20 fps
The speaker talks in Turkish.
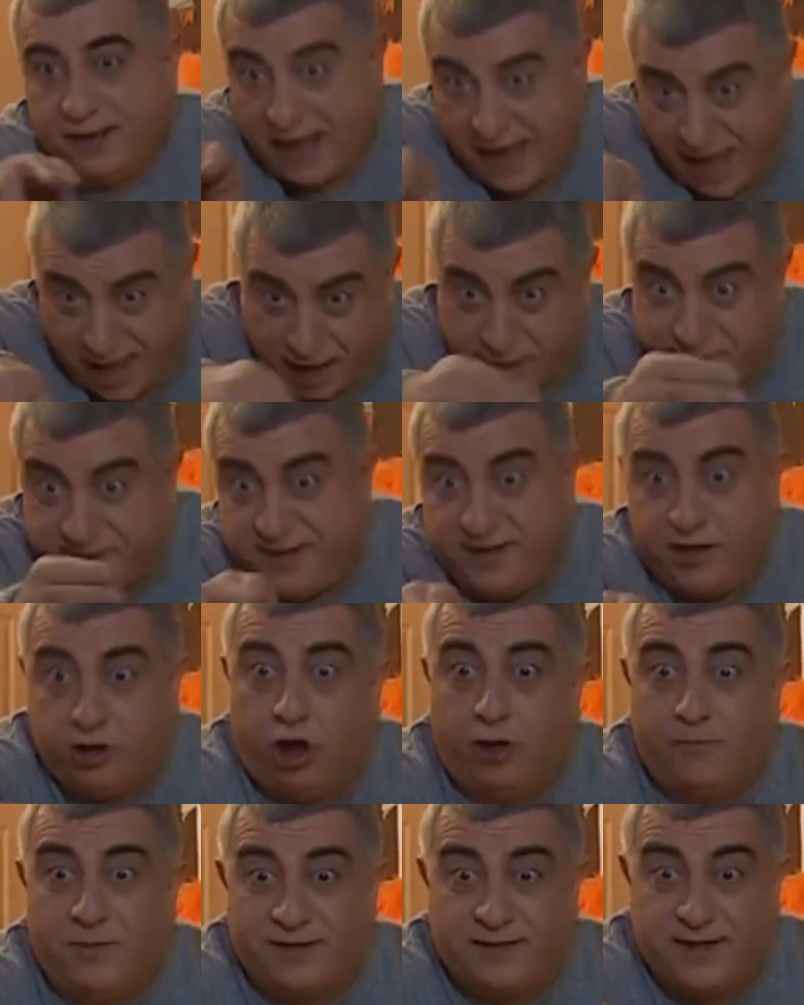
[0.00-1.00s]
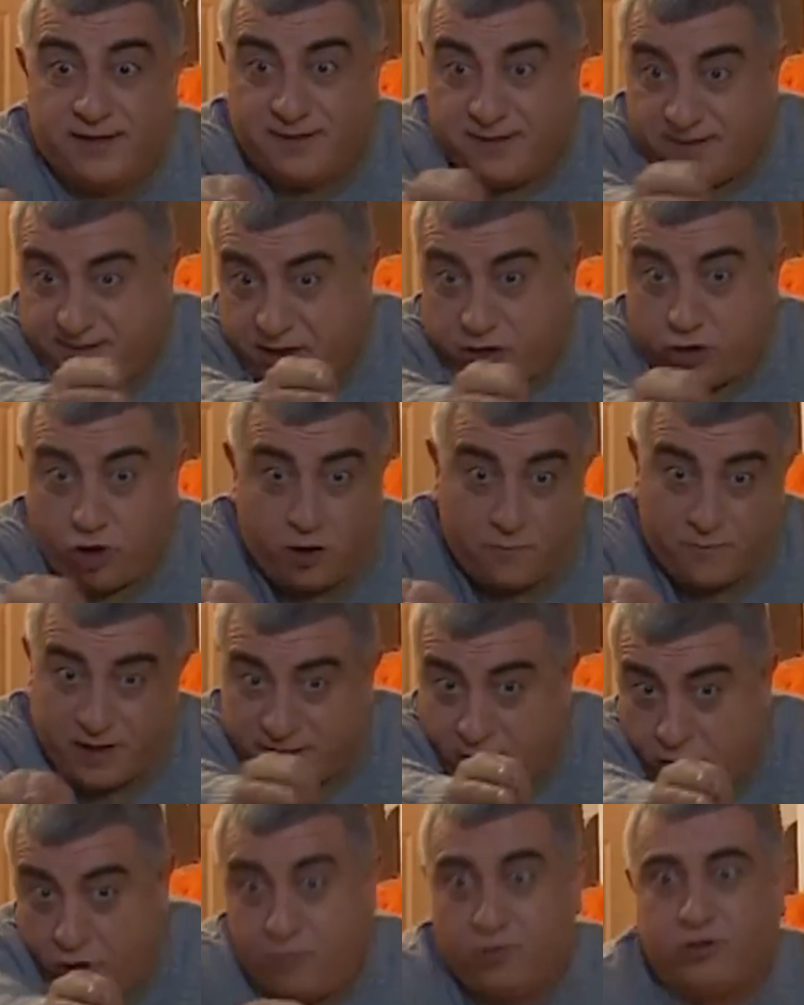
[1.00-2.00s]
Eğer sihir olmasa size
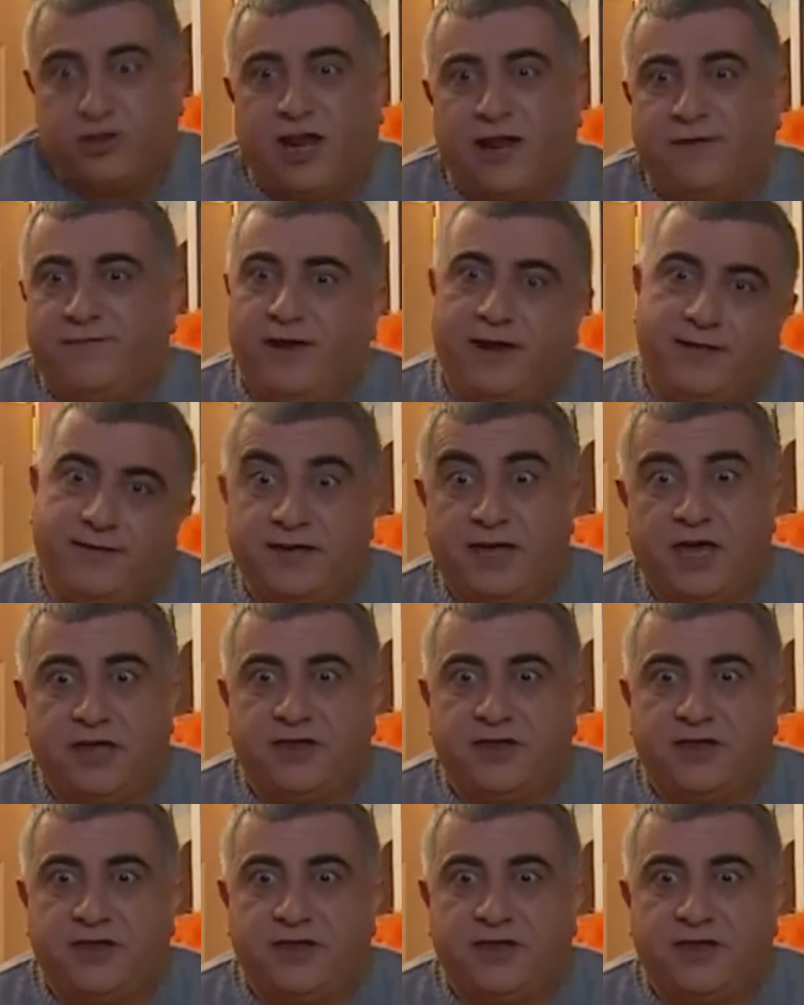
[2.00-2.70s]
görünmeden öbür tarafa nasıl